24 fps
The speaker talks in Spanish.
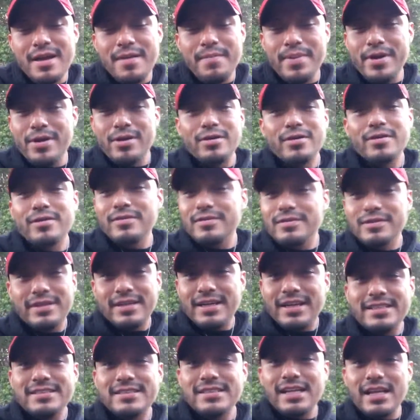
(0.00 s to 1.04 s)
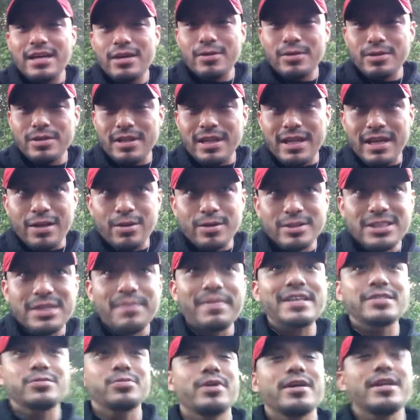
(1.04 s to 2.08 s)
pero esa es la, cosa
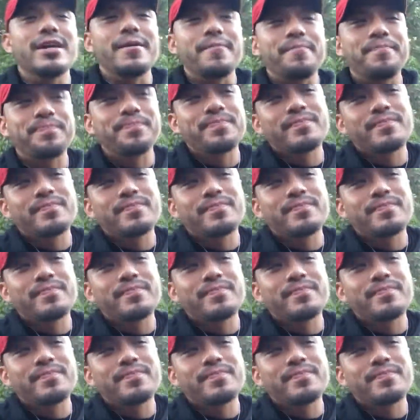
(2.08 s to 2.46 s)
más buena.